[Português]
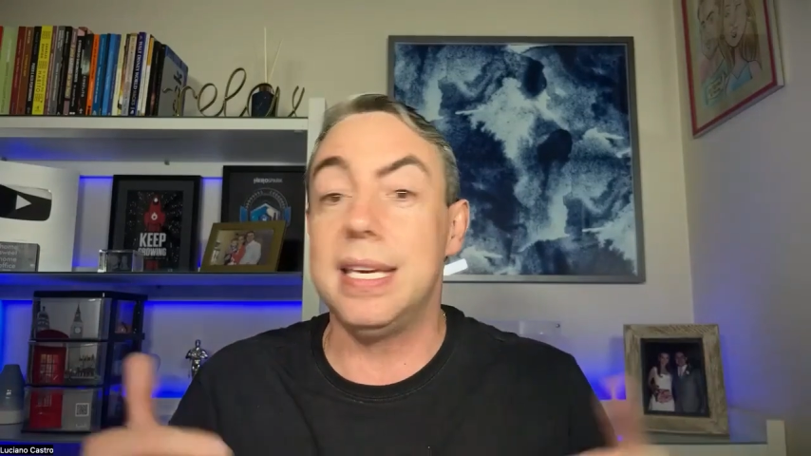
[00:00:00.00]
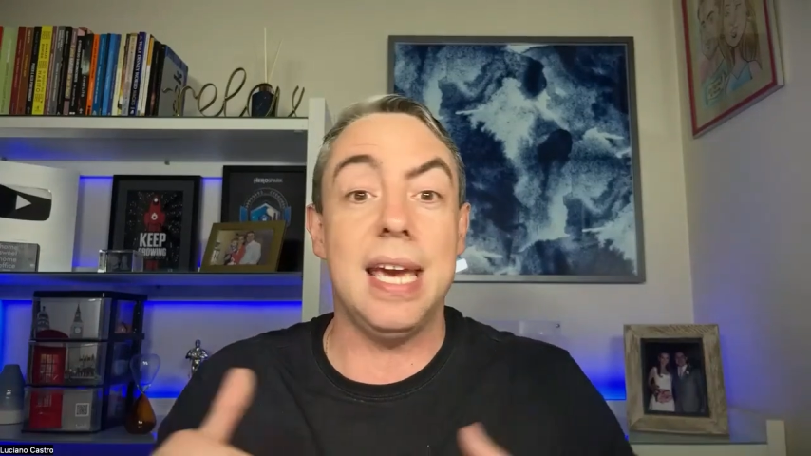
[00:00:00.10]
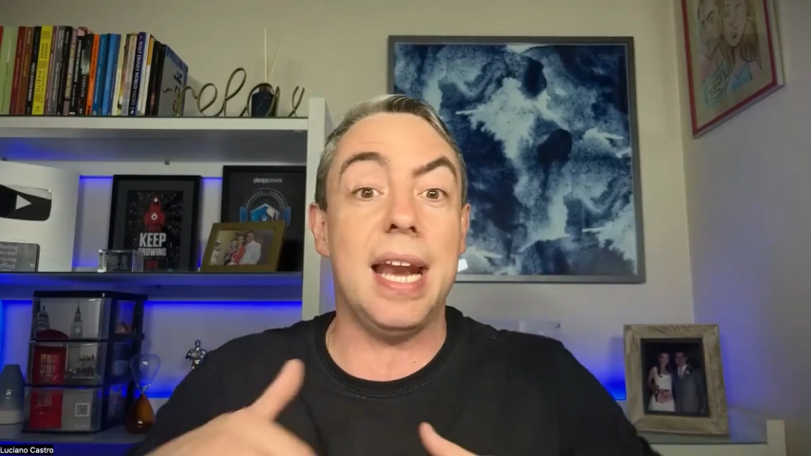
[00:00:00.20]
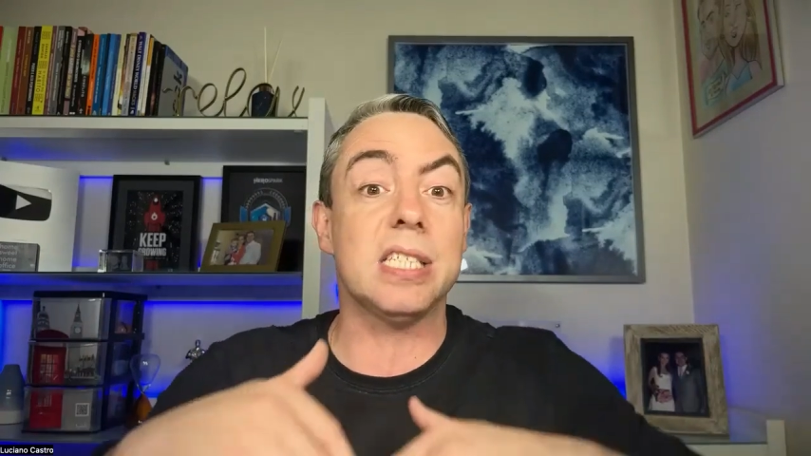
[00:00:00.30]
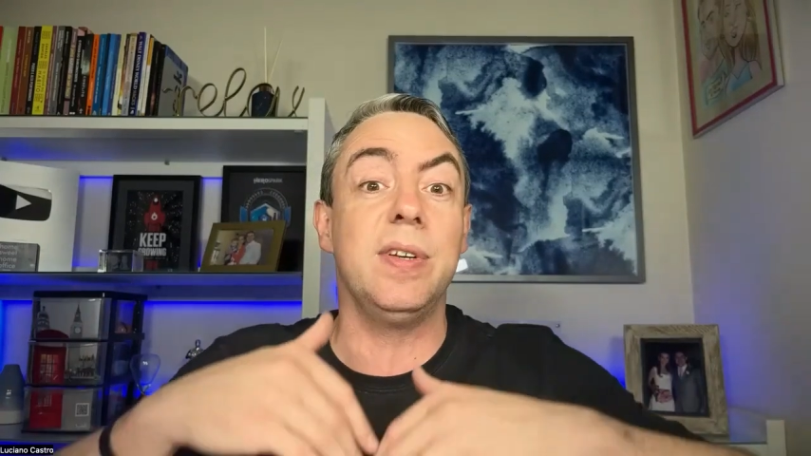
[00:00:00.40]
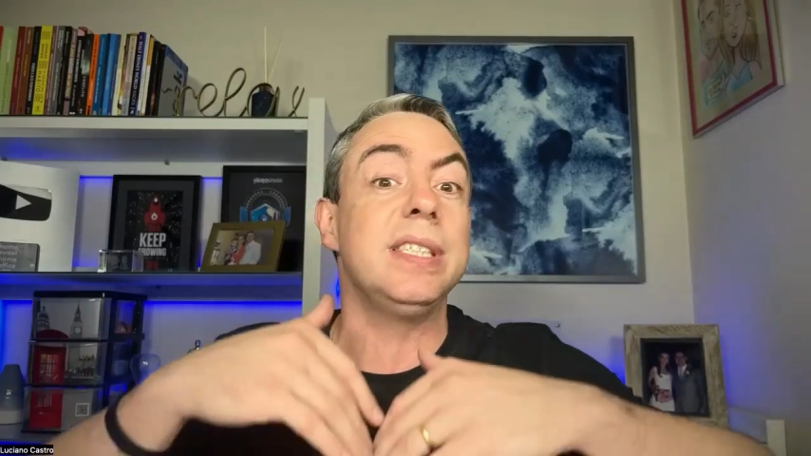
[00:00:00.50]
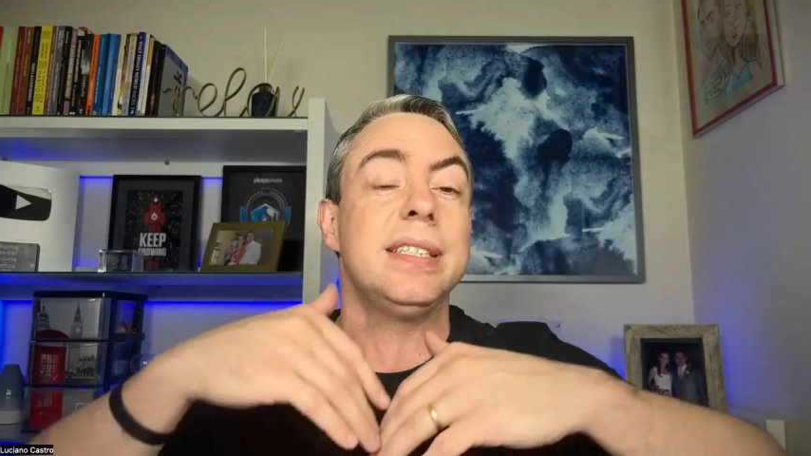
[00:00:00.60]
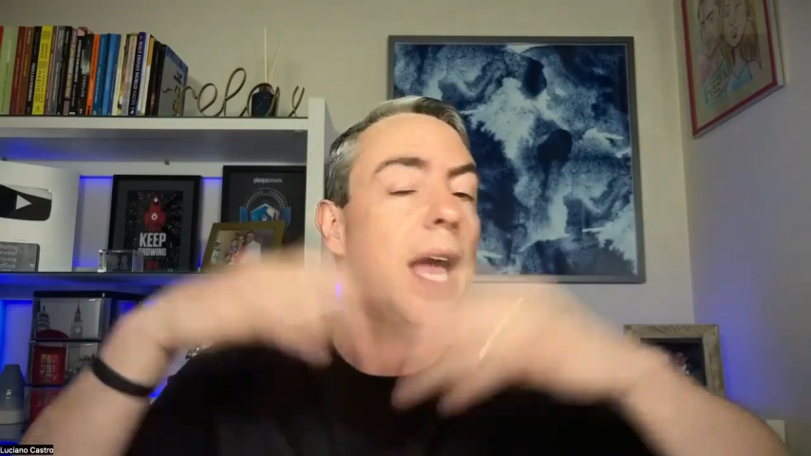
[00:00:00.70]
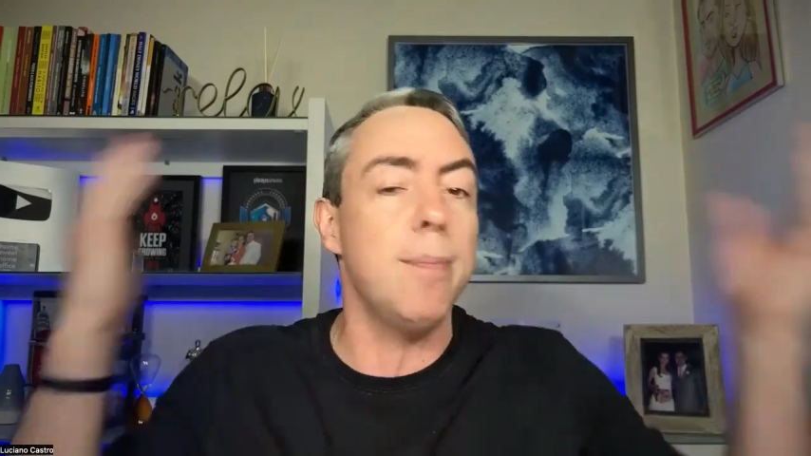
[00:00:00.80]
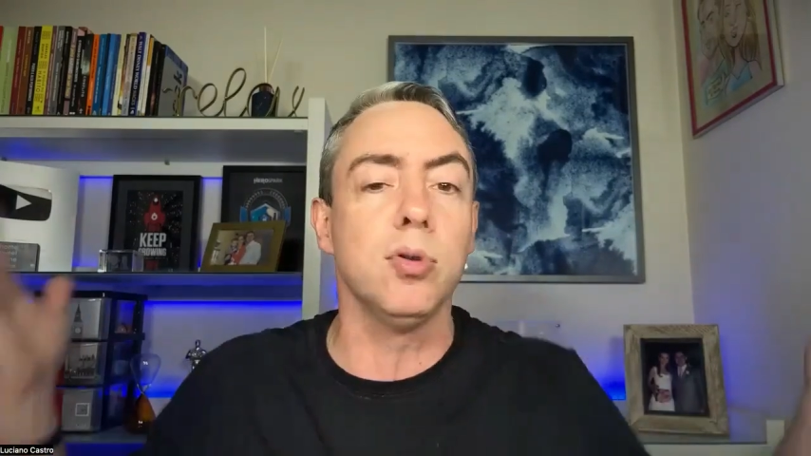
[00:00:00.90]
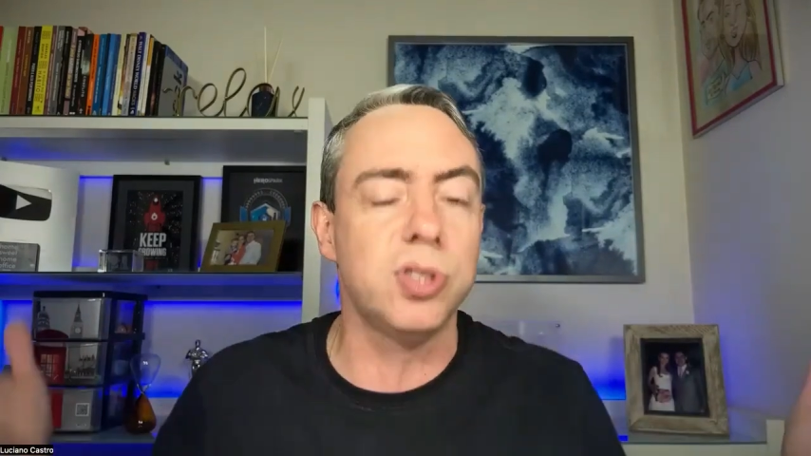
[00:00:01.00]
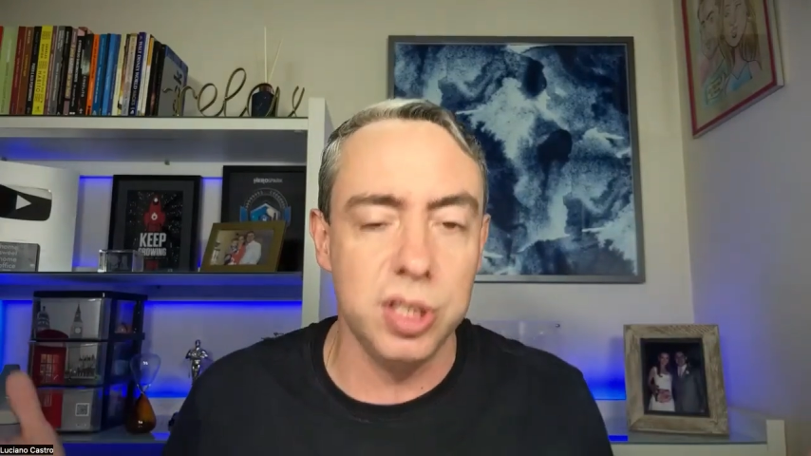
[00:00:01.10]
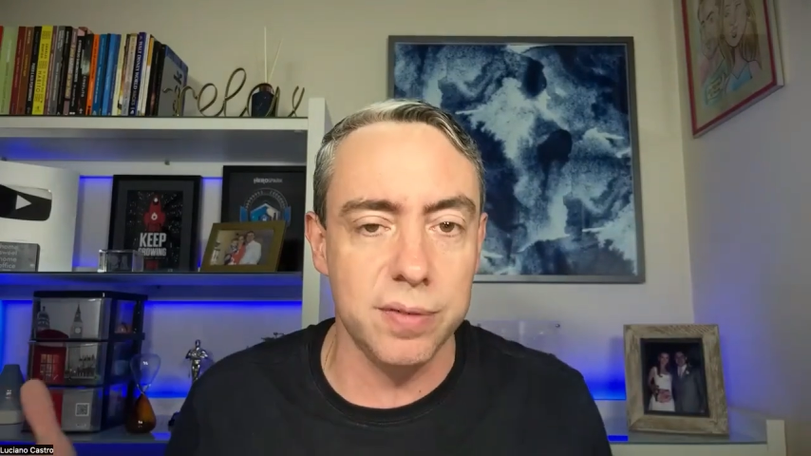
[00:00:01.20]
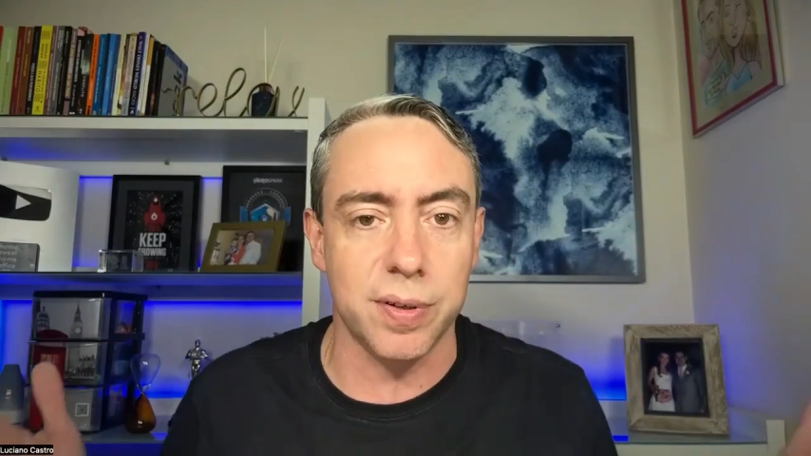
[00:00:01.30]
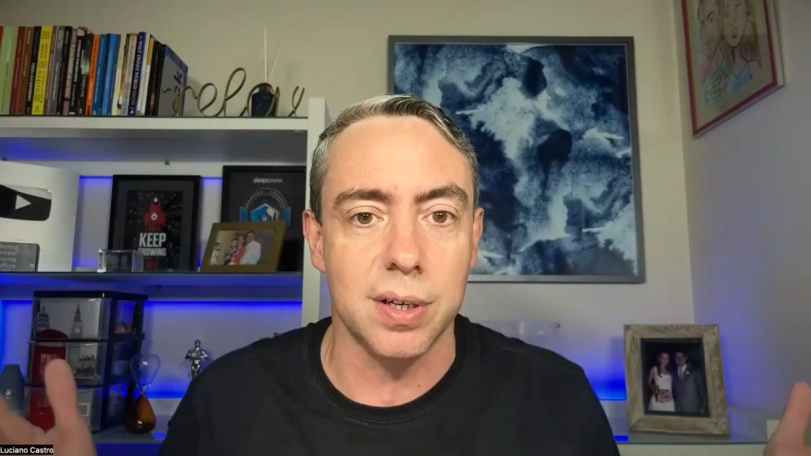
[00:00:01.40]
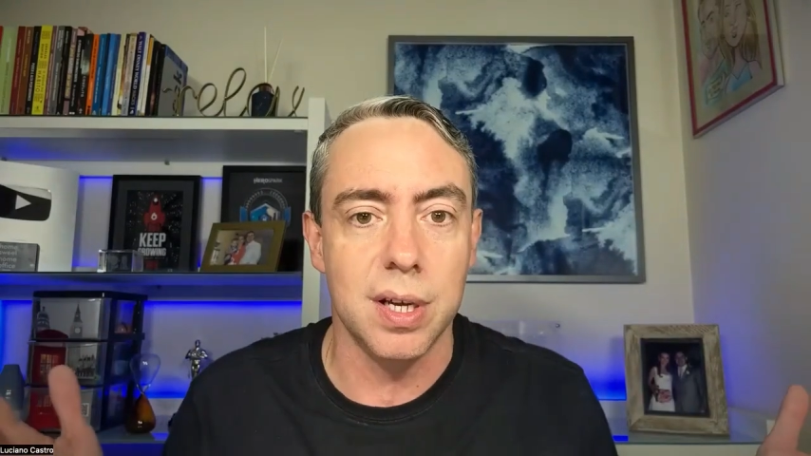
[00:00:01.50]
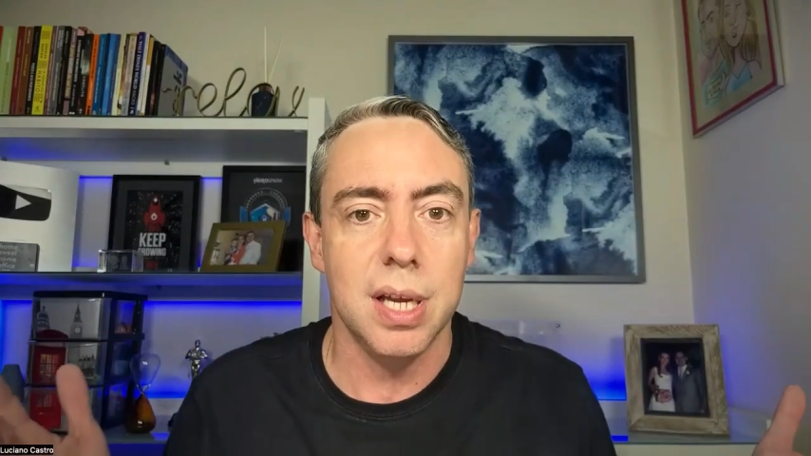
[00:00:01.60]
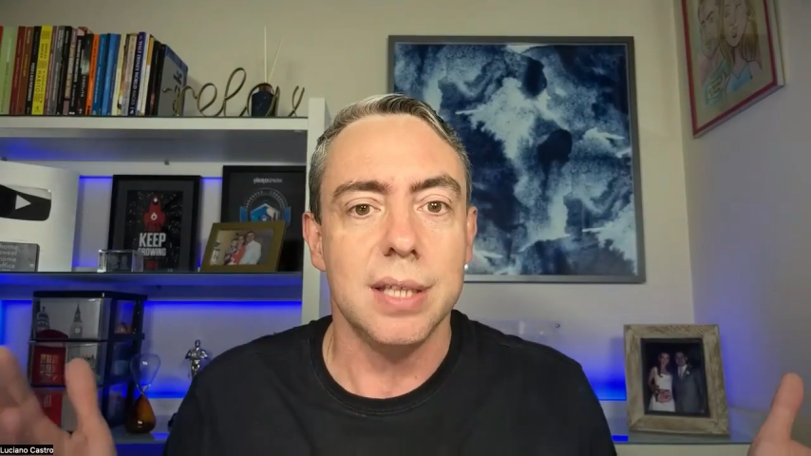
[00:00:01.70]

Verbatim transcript: que era às vezes até abusiva.